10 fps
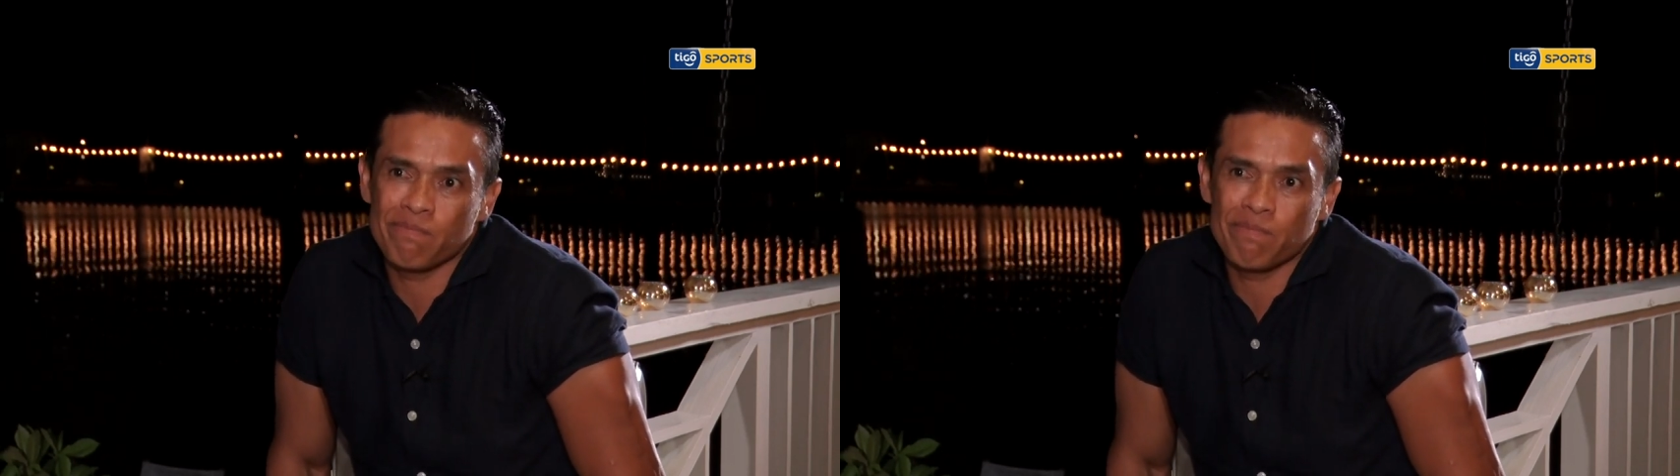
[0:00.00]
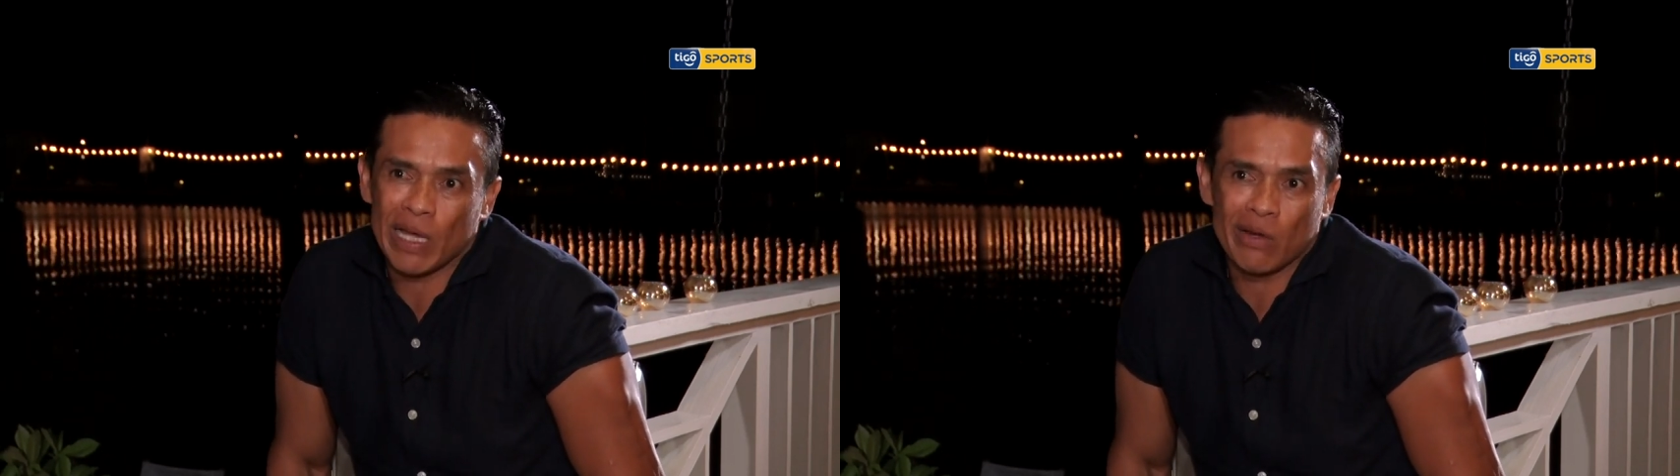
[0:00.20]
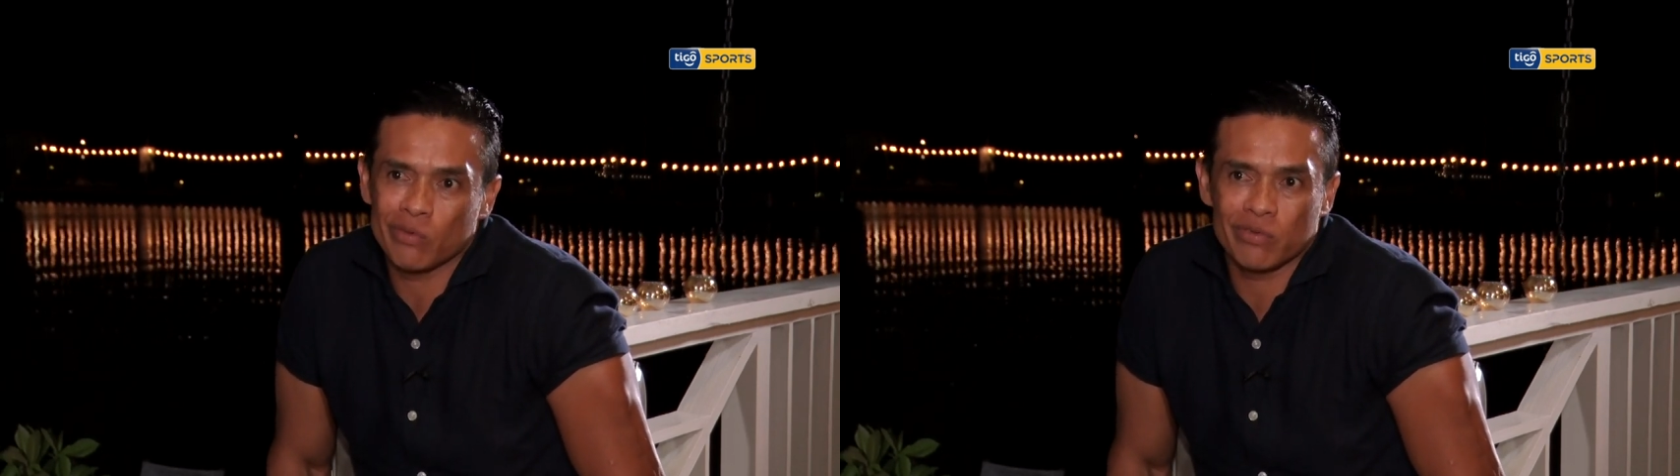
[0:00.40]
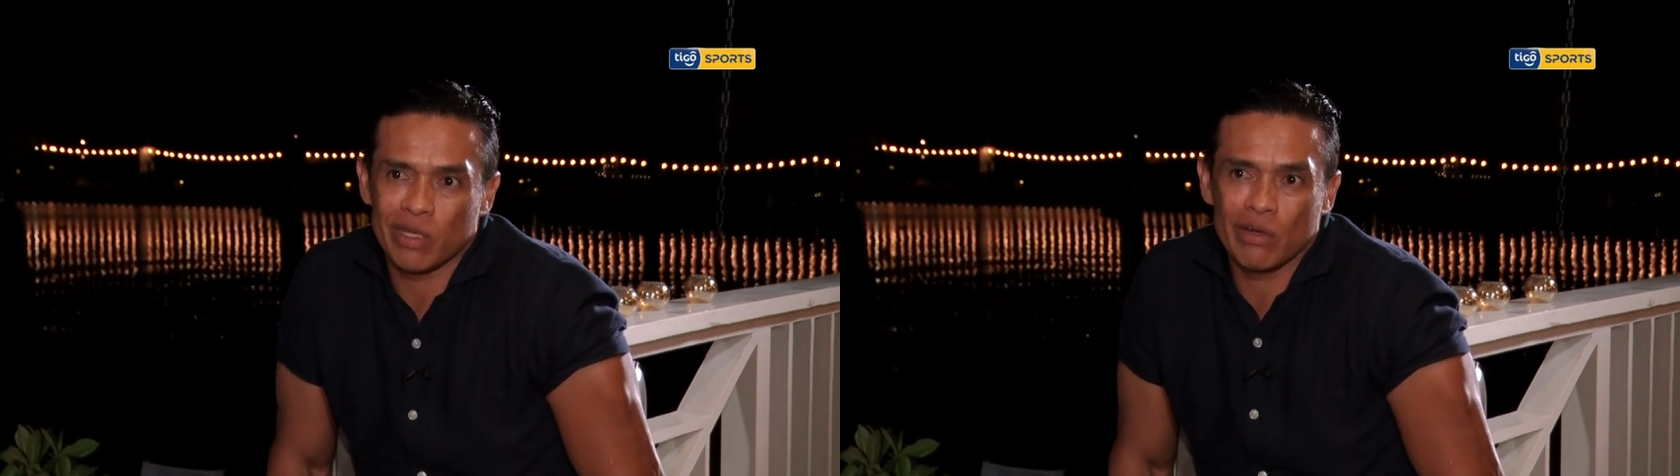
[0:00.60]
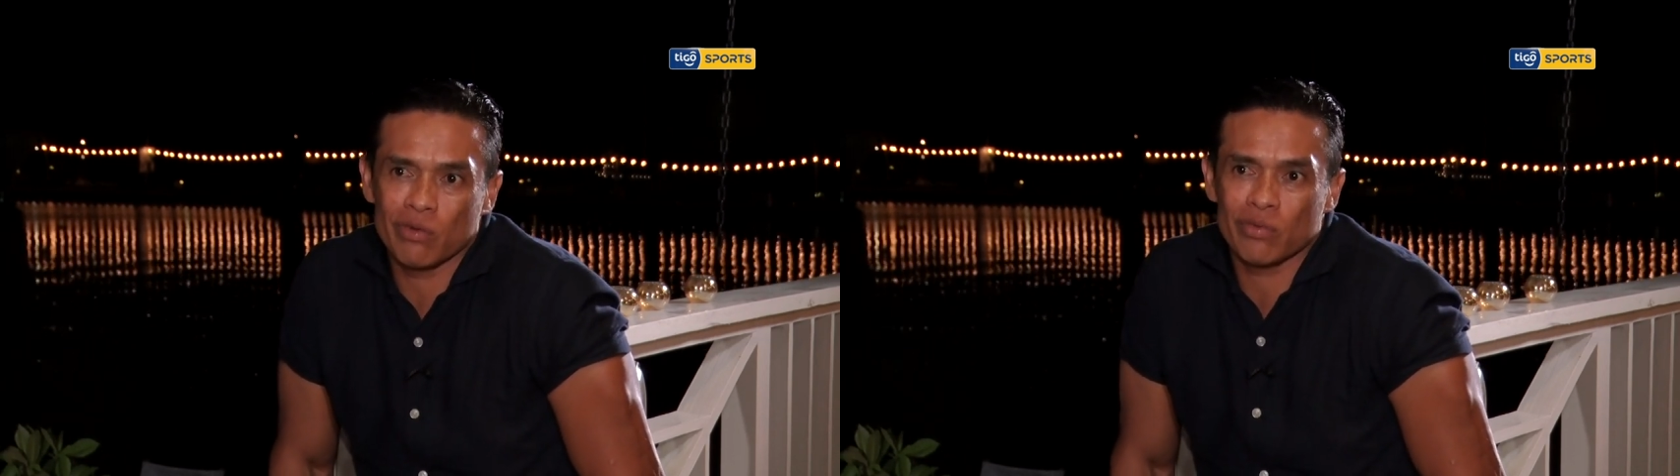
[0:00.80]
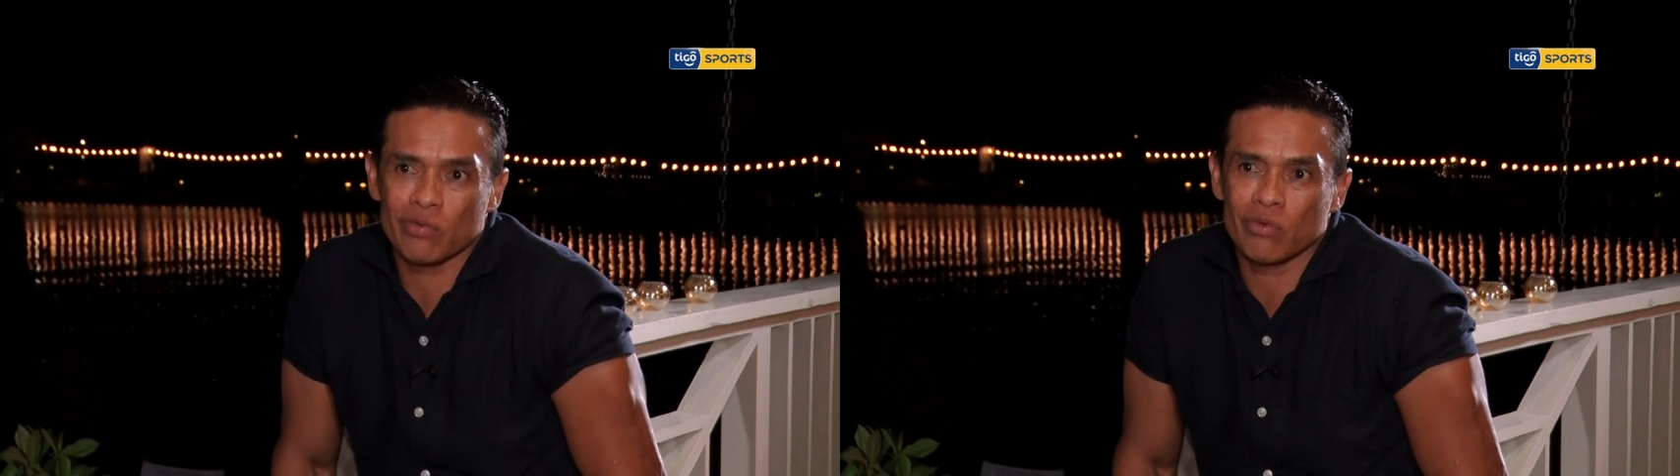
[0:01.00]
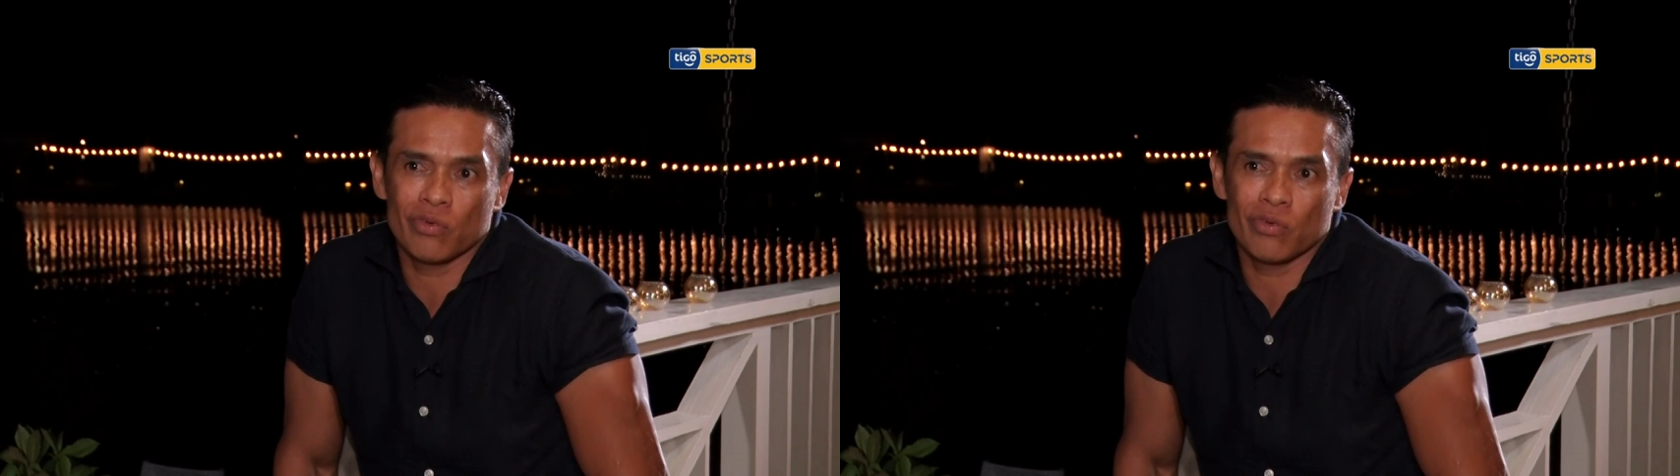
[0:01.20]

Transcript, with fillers: pero usted, nos,